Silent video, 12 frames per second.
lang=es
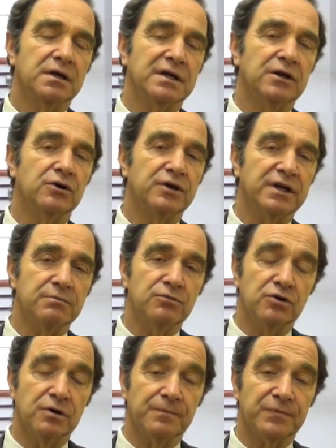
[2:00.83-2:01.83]
que
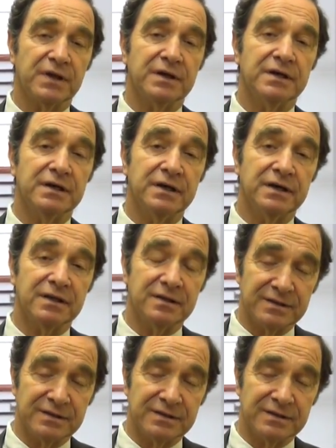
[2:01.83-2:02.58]
logremos eh,